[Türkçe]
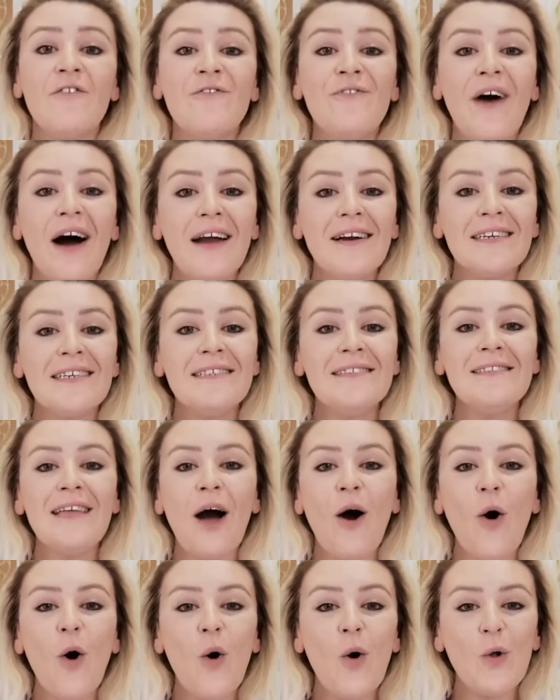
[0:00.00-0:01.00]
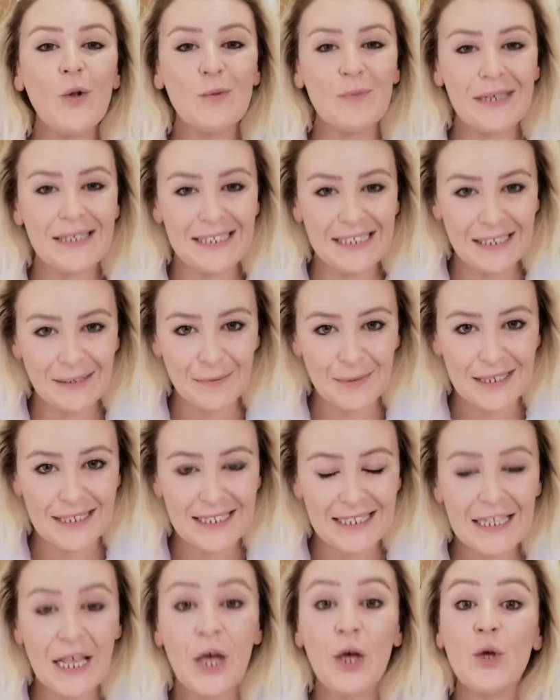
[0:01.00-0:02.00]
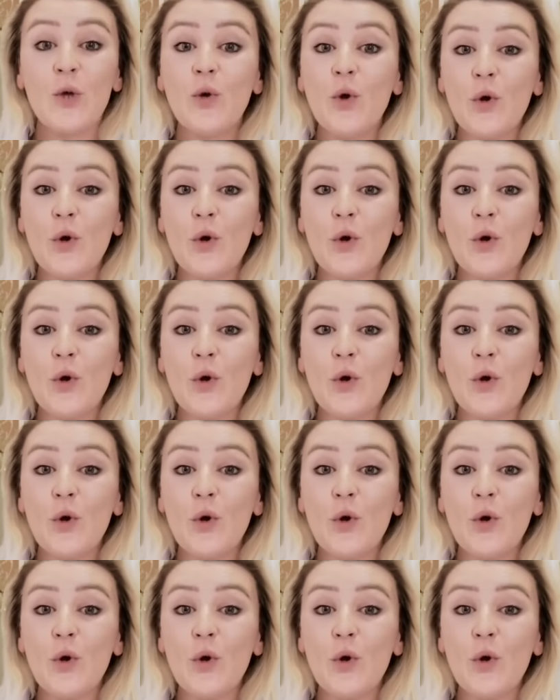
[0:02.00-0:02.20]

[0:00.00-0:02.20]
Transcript: farkında olmadığımız